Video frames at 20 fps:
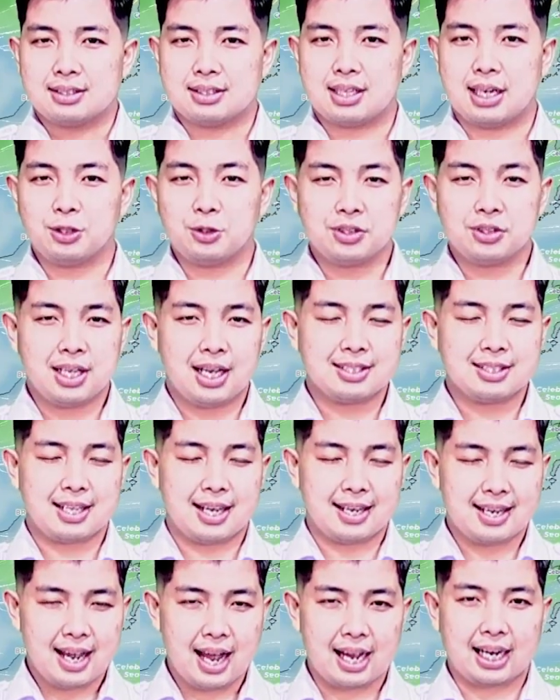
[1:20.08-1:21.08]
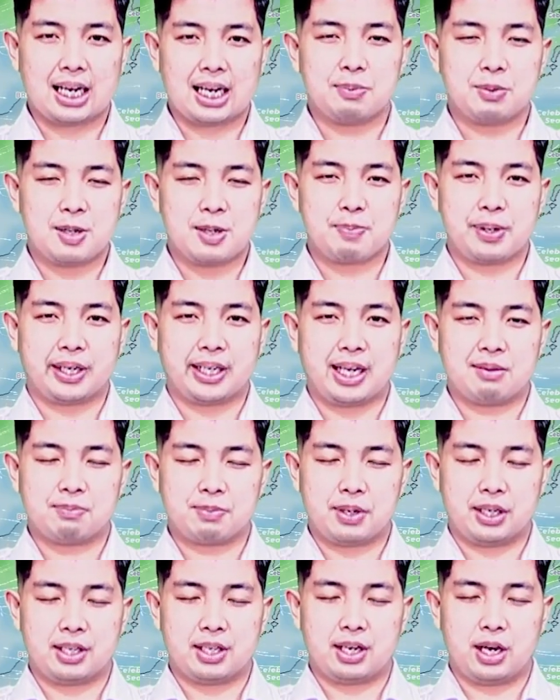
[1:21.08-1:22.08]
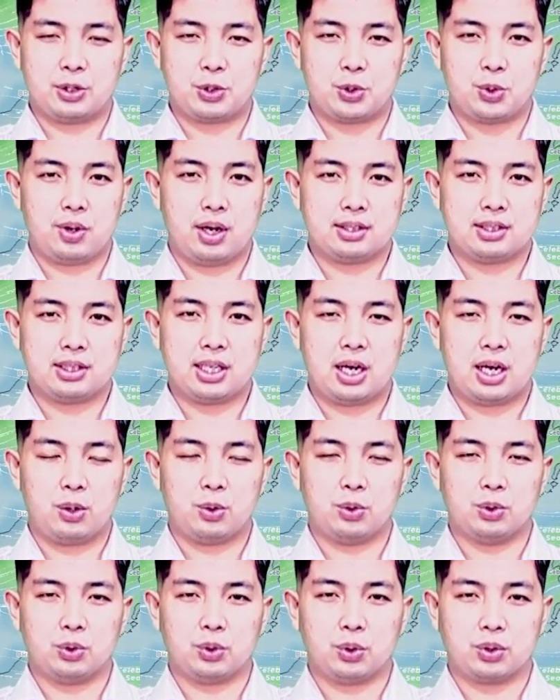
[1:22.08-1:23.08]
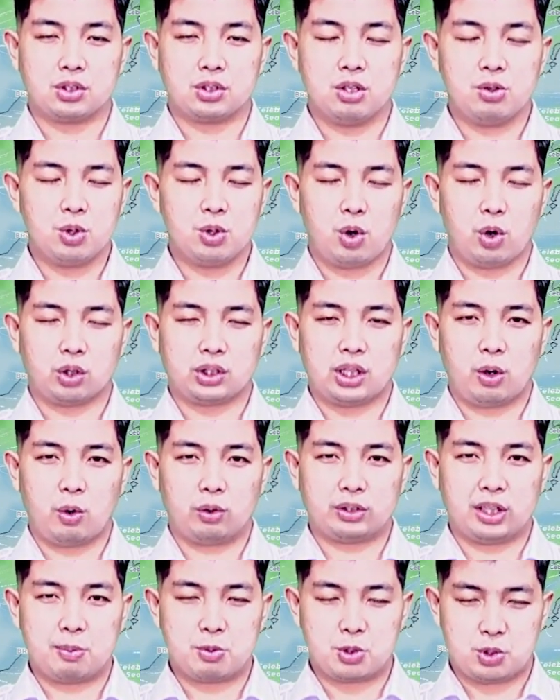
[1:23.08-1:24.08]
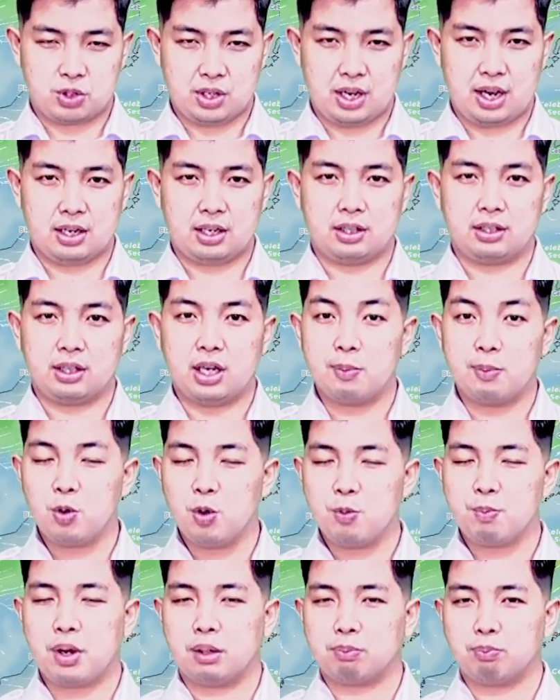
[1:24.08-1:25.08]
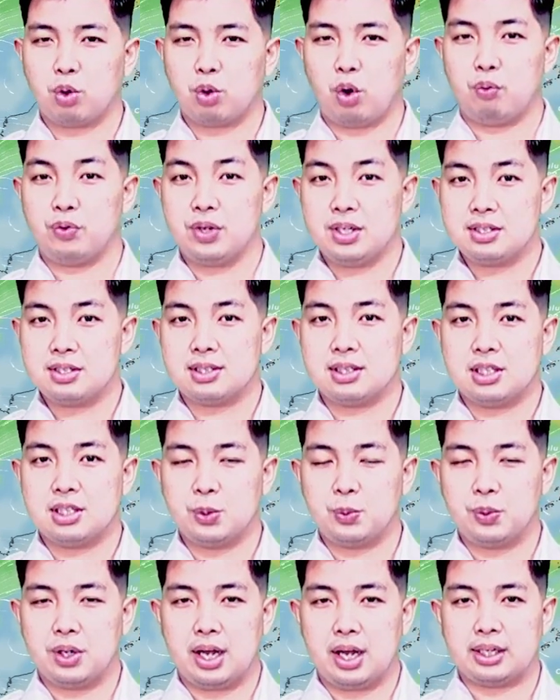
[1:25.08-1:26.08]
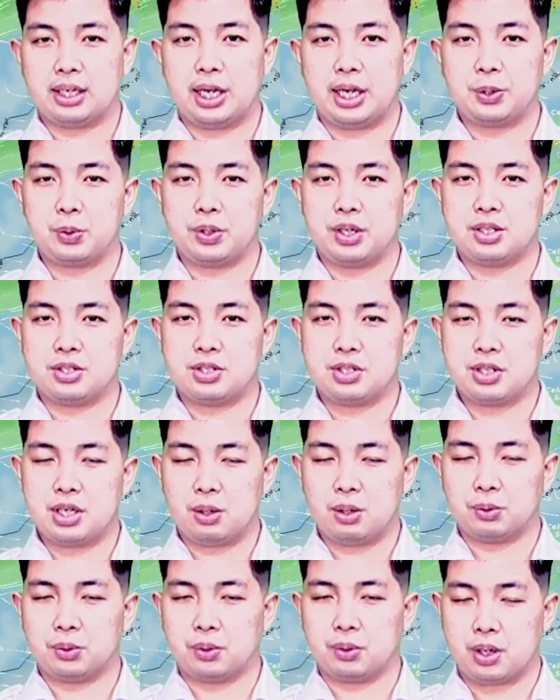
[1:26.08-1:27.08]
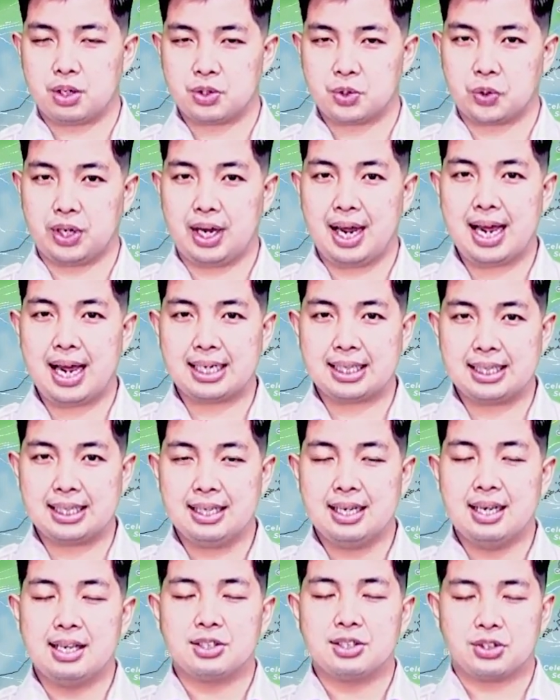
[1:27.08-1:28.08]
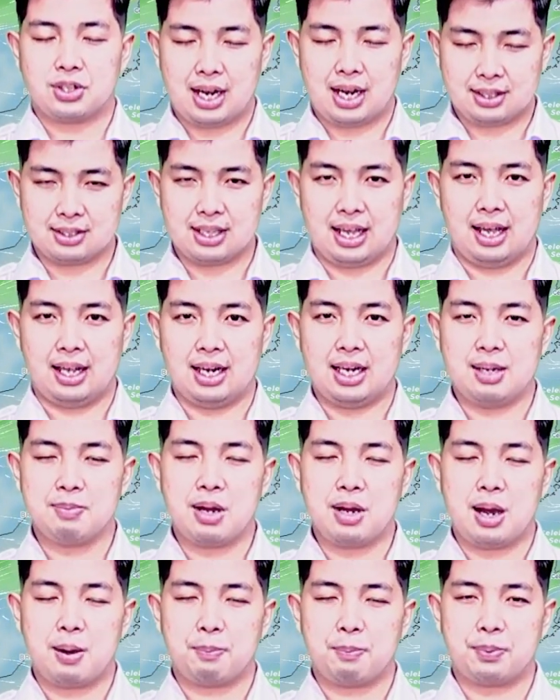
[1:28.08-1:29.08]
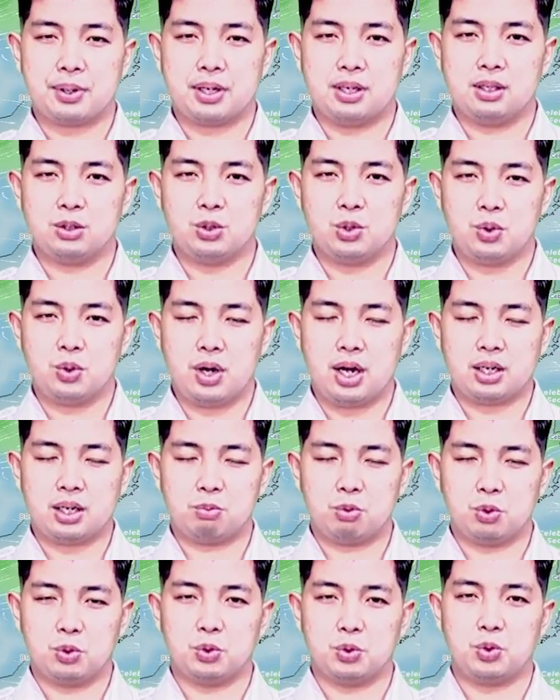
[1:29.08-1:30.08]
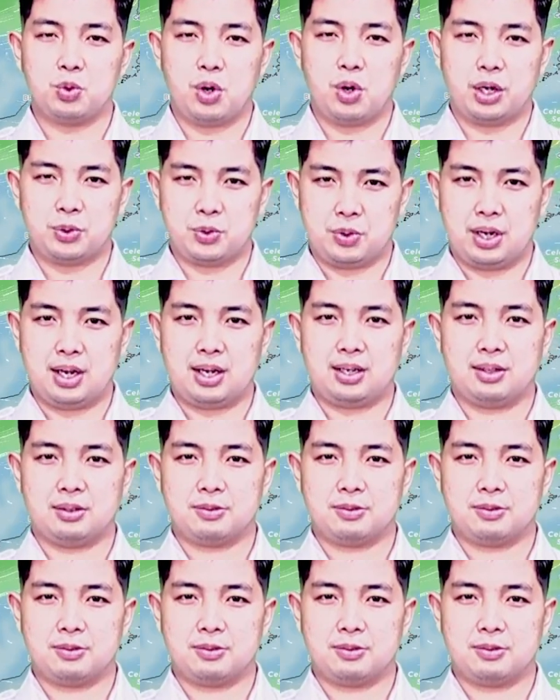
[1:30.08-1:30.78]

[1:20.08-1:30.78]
Selanjutnya saya akan menyampaikan perakiran cuaca untuk seluruh kota-kota besar di 34 provinsi di wilayah Indonesia untuk esok hari, Selasa, 5 April 2022.